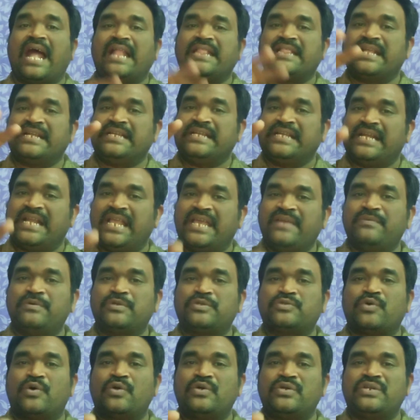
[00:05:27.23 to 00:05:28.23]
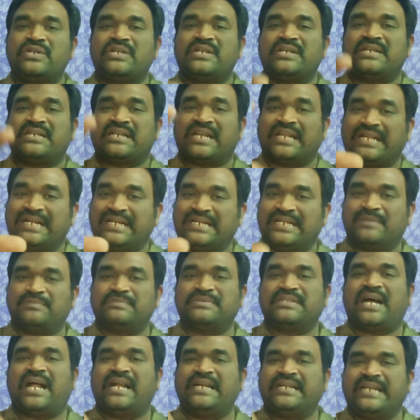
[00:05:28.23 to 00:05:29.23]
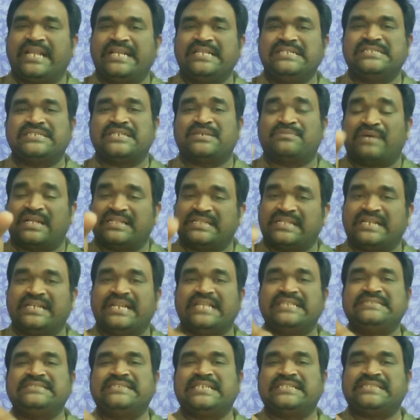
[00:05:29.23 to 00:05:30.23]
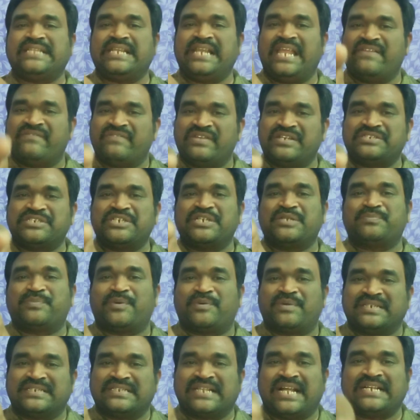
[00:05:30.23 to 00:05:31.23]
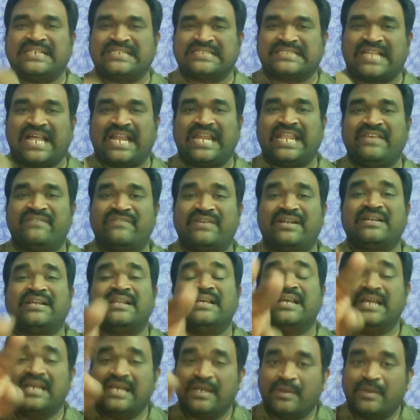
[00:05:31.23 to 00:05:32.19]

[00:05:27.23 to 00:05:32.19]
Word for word: அந்த நினைவு தோன்றுகின்ற இடம்தான் நெஞ்சம் அந்த நெஞ்சத்திலே வீட்டிருப்பவன் தான் தலைவன்